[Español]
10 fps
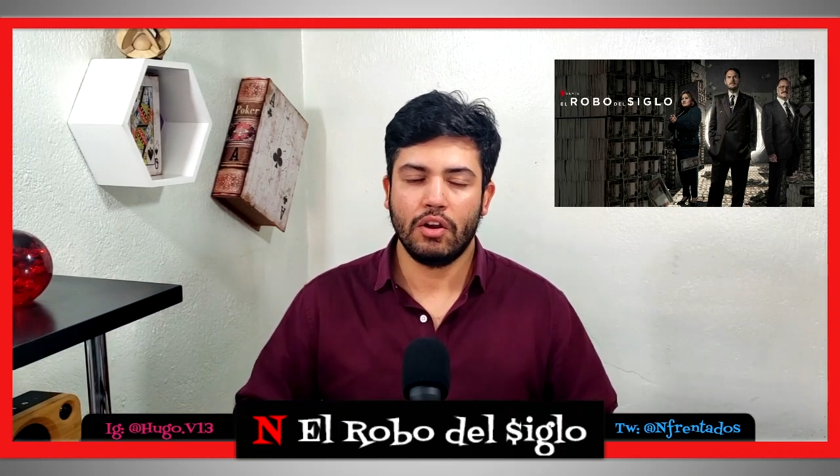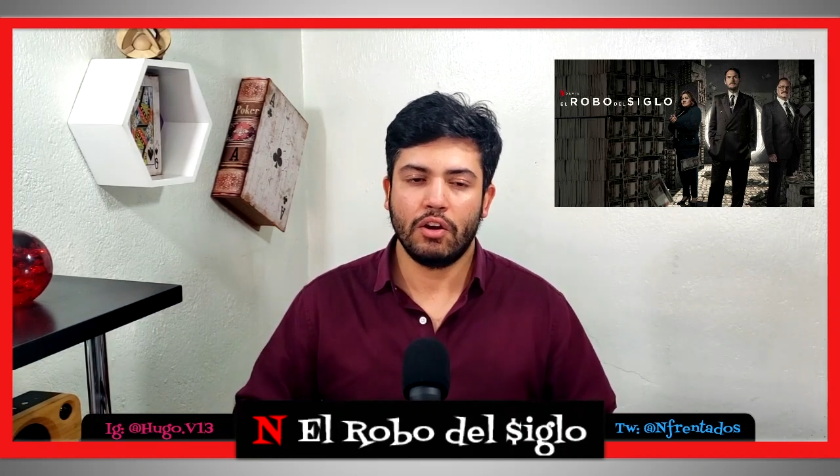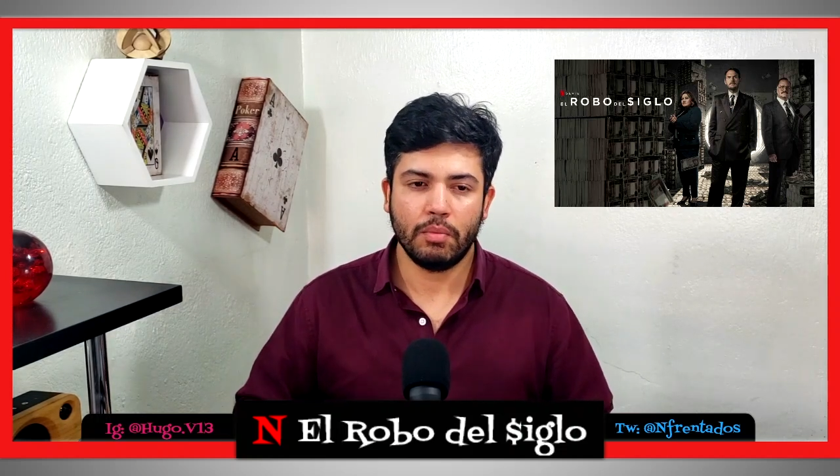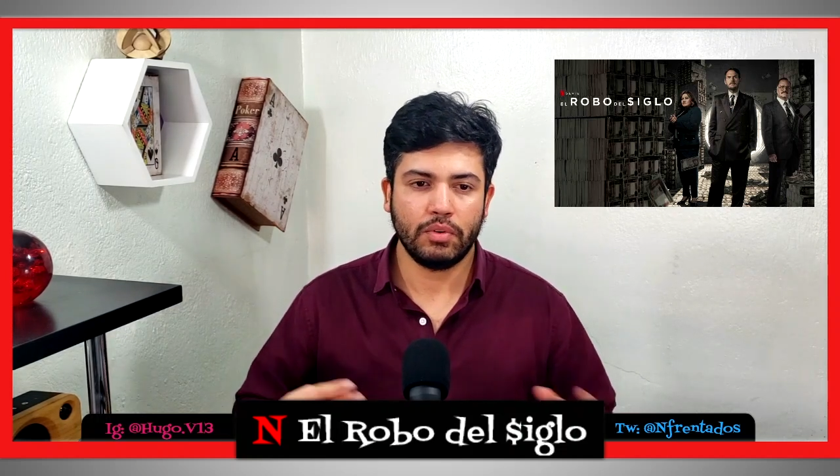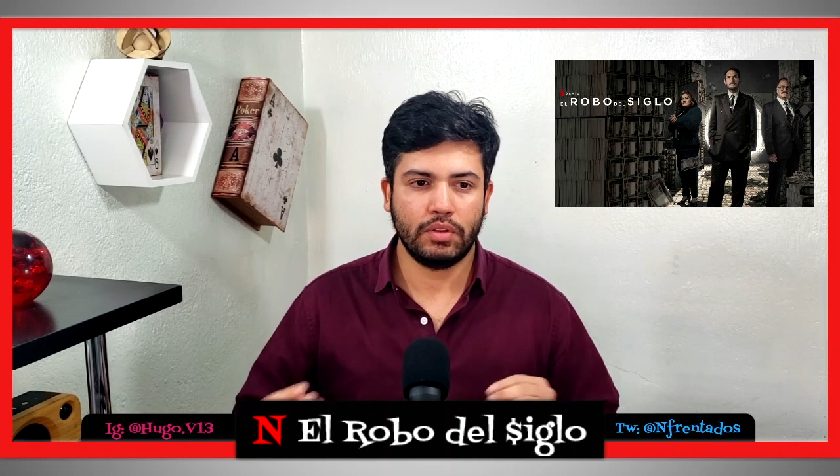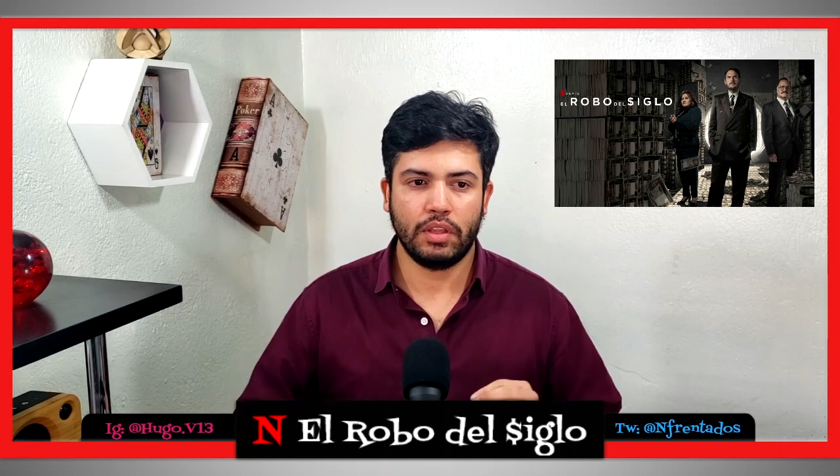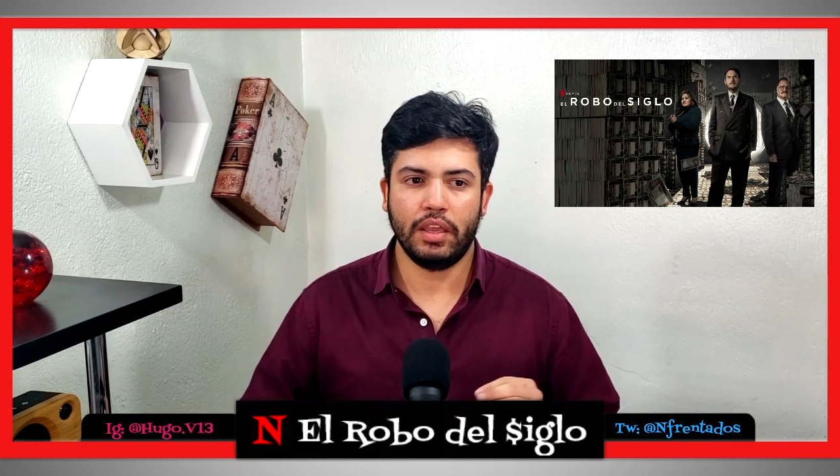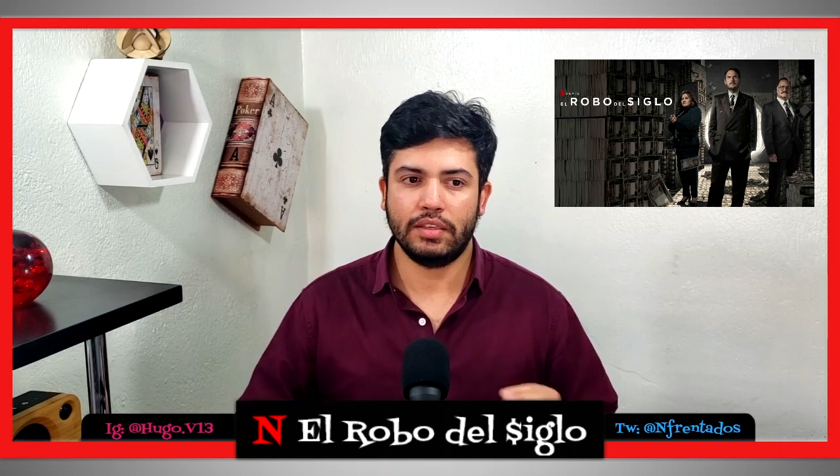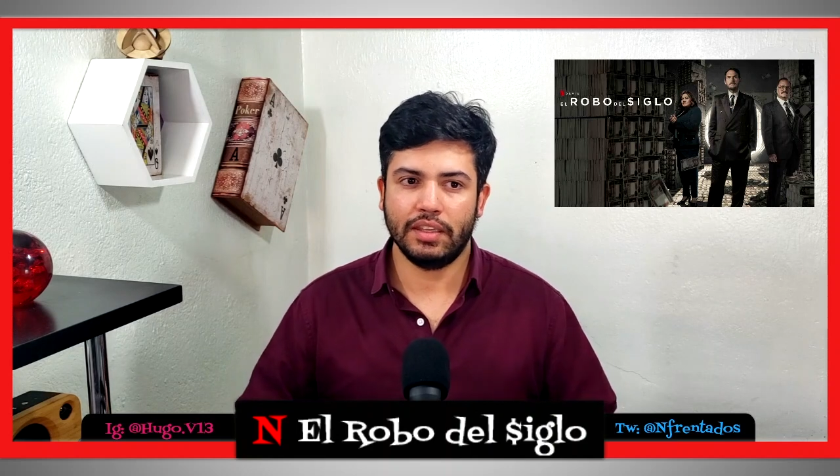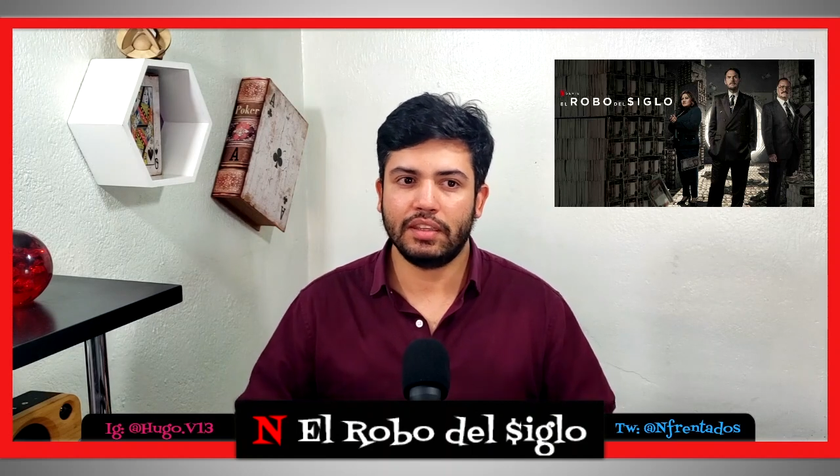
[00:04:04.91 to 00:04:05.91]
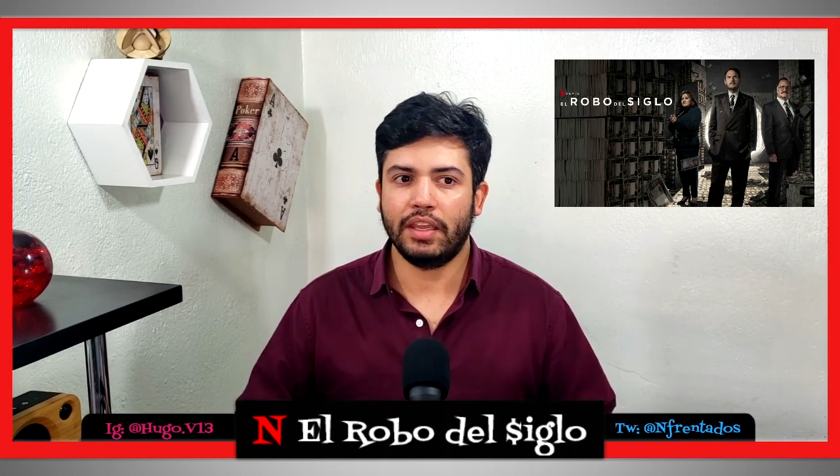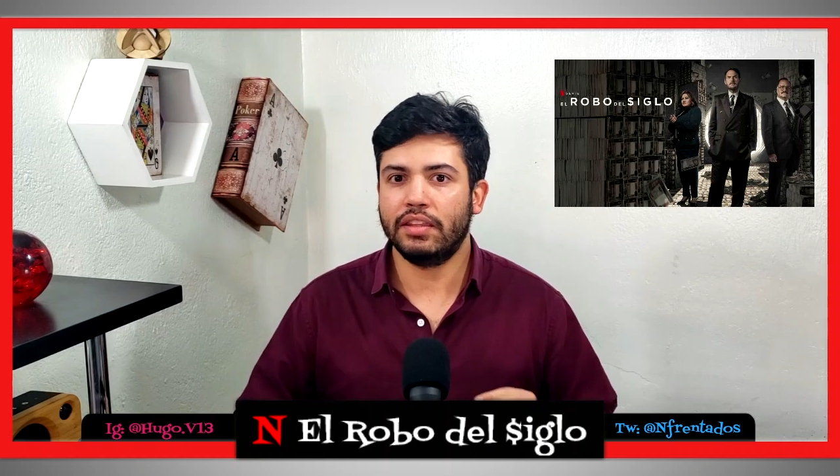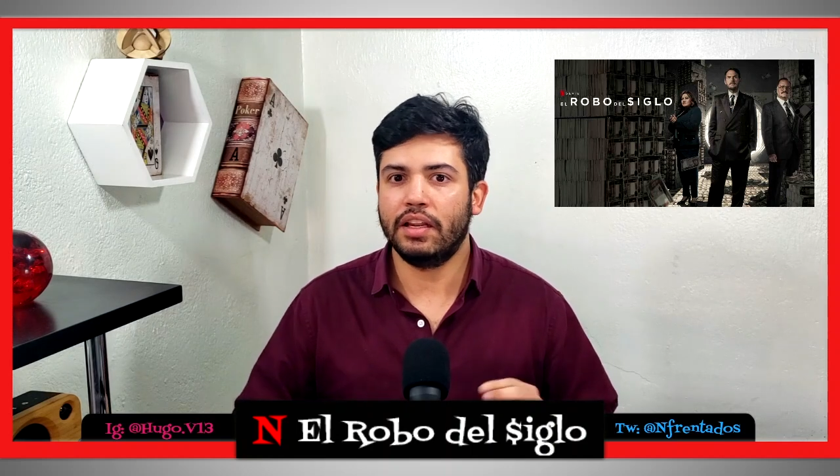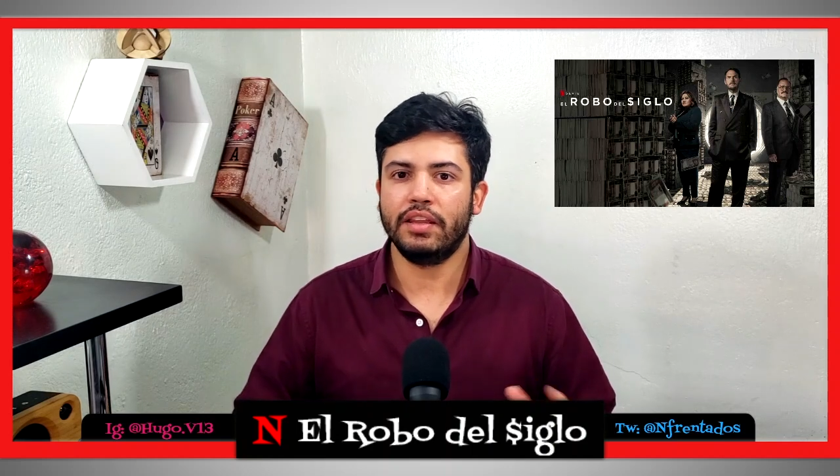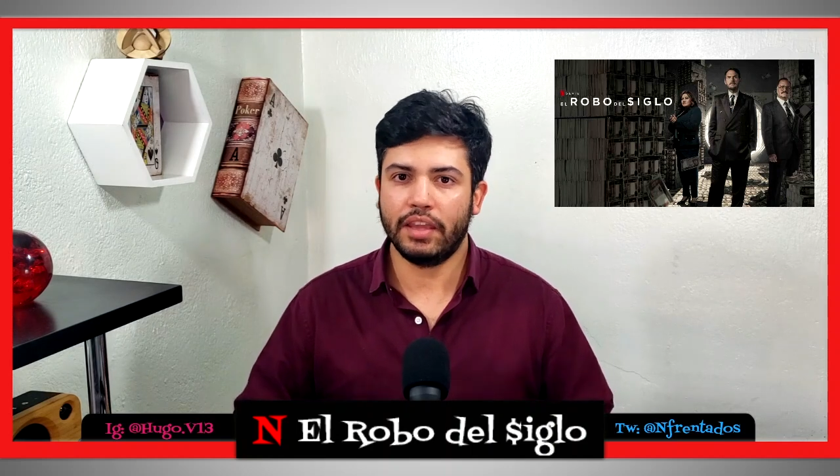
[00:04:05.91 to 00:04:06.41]
cómo es esta
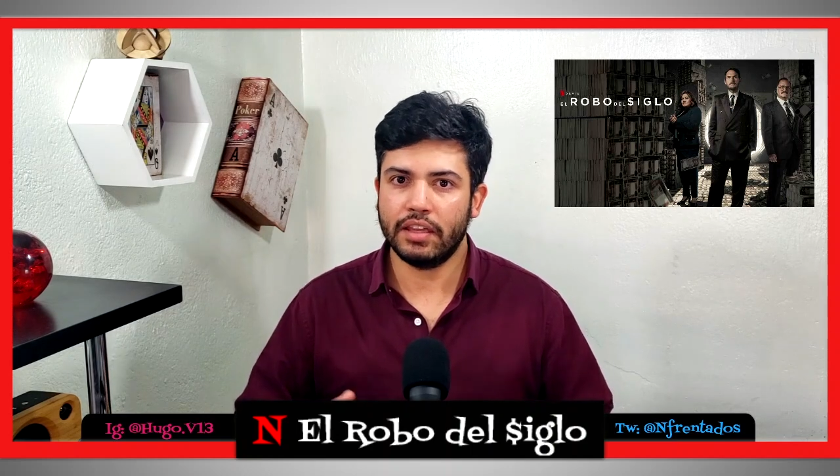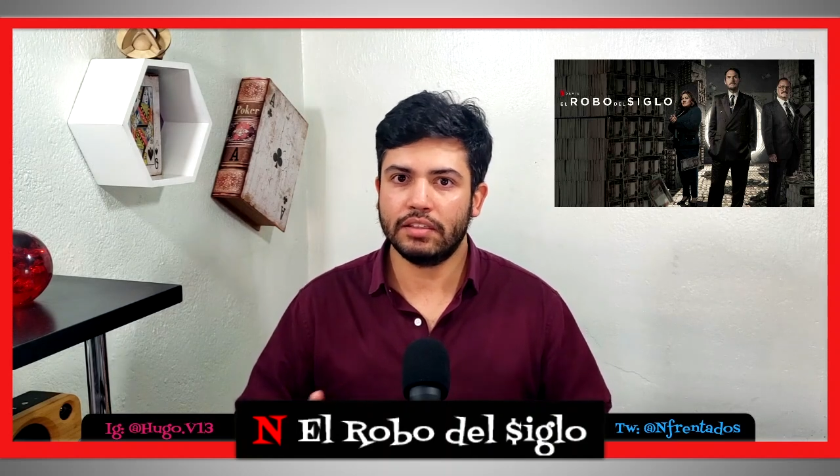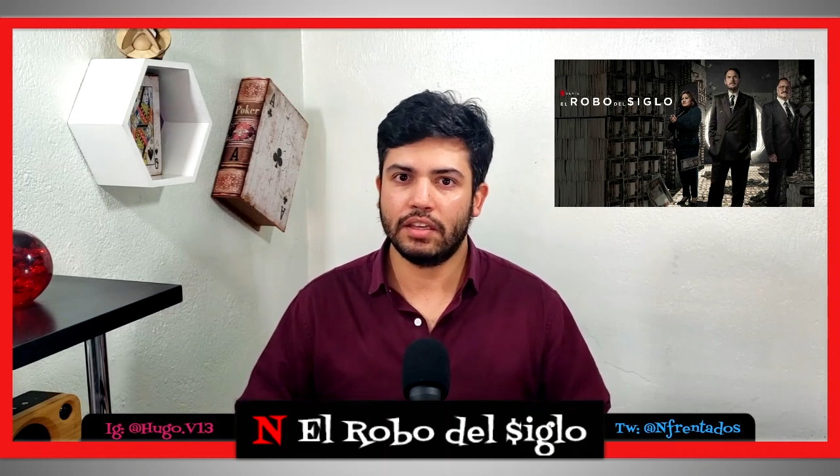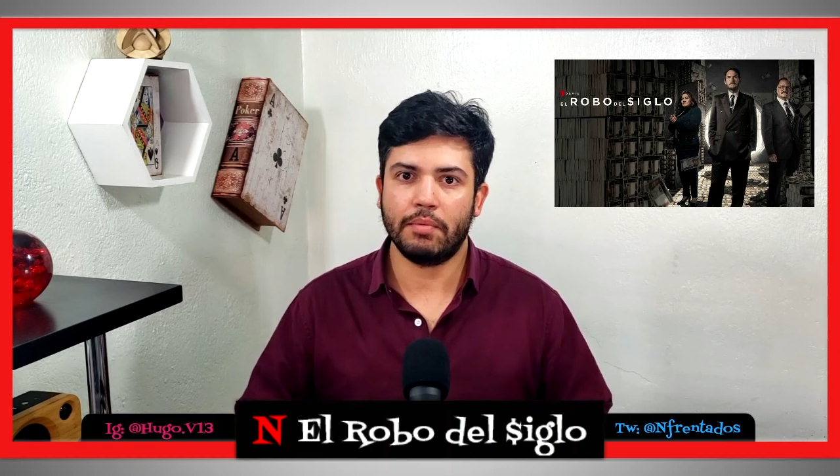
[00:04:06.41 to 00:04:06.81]
inteligencia